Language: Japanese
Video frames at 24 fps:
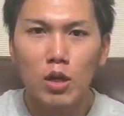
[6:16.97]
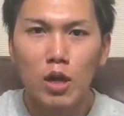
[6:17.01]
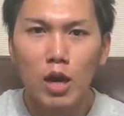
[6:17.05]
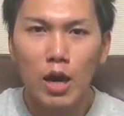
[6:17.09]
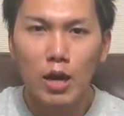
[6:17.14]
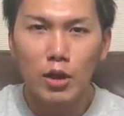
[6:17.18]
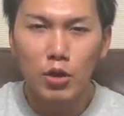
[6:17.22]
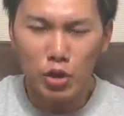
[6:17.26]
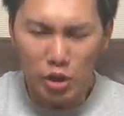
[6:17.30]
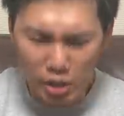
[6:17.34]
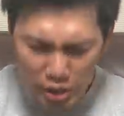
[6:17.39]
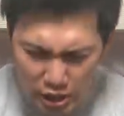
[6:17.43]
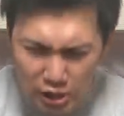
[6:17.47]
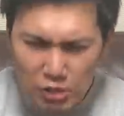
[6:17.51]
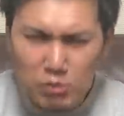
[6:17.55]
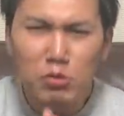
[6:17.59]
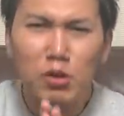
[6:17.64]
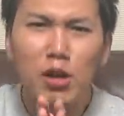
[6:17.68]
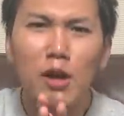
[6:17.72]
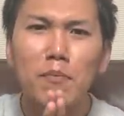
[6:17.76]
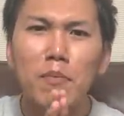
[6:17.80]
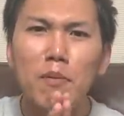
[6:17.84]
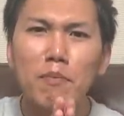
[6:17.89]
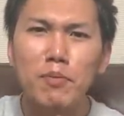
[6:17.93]
あの、いつも
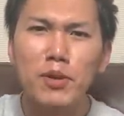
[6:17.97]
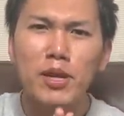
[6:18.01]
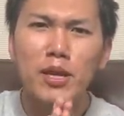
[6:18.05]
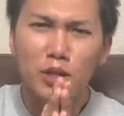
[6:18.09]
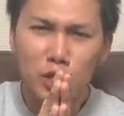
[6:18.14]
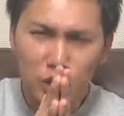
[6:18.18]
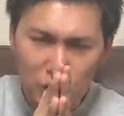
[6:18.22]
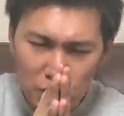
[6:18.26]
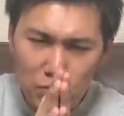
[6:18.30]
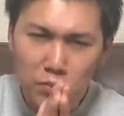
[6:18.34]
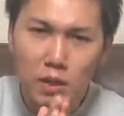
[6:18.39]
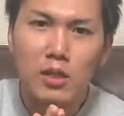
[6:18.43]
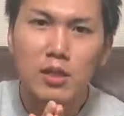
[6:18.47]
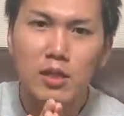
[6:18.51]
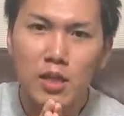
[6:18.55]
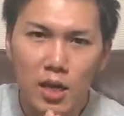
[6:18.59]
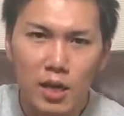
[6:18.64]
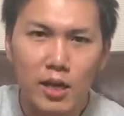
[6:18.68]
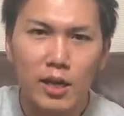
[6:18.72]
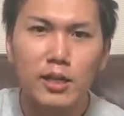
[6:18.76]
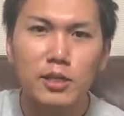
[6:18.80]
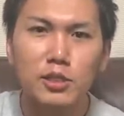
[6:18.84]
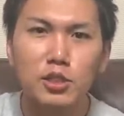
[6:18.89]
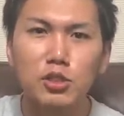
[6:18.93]
やっぱピアノすまんな
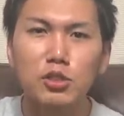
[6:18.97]
練